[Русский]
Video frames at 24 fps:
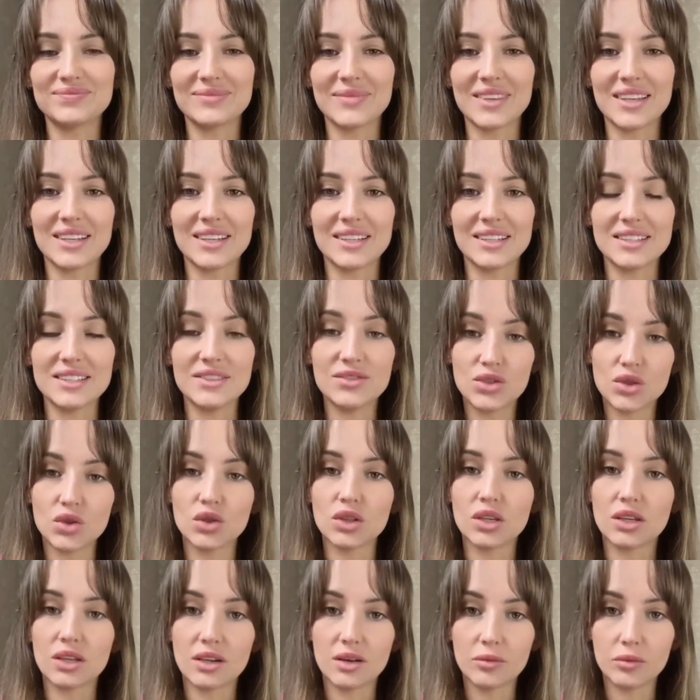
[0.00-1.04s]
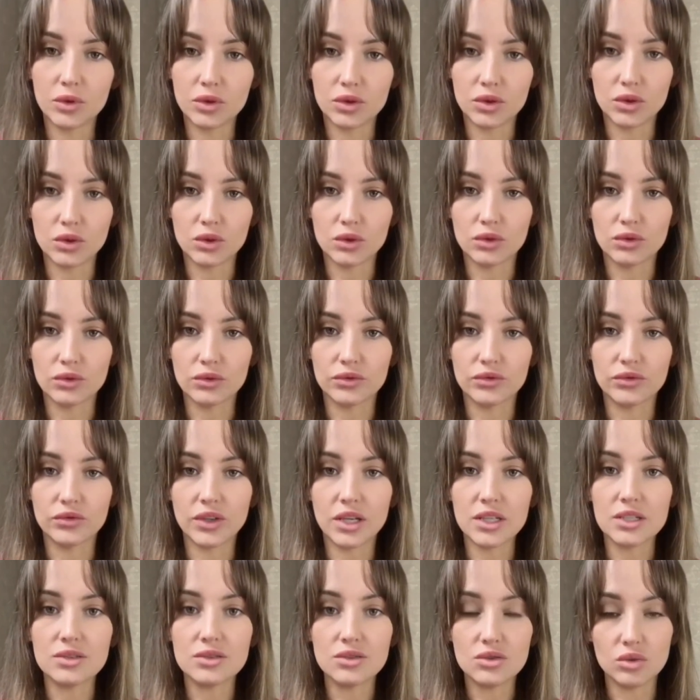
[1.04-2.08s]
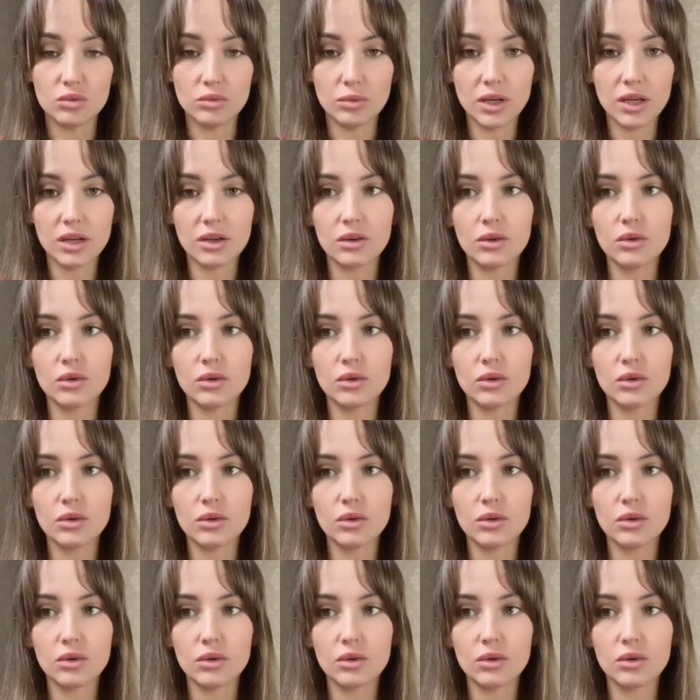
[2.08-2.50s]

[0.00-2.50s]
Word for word: Э, девчонки работают в костюмах,